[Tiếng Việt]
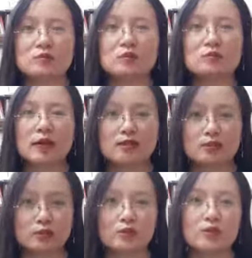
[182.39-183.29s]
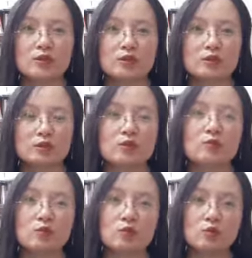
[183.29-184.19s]
xúc hai chiều
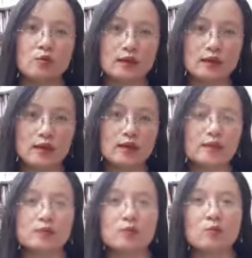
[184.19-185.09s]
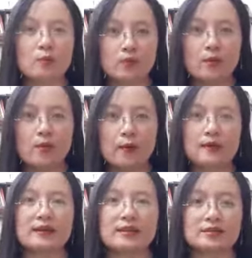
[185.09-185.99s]
trong một mối quan hệ trong một cái
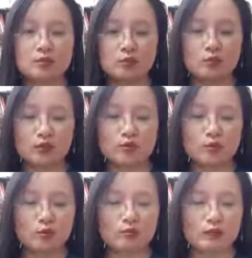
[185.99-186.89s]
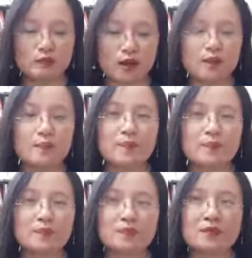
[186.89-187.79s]
hoàn cảnh trong một tình huống nào đó
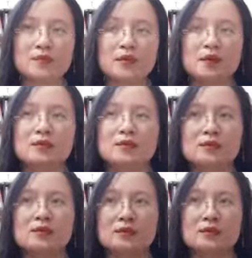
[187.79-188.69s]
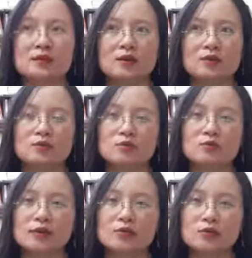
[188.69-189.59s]
à, à,
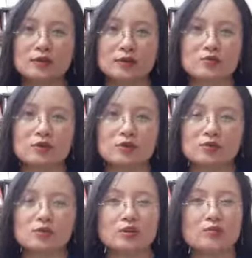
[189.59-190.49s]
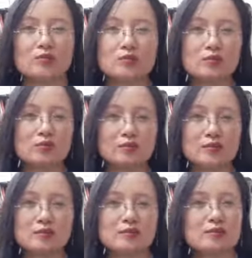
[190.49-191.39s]
chúng ta cùng nhau nói chuyện một chút
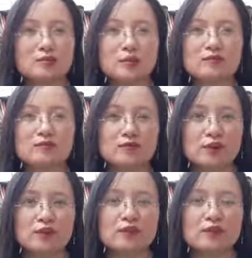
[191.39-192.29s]
về Sigmund Freud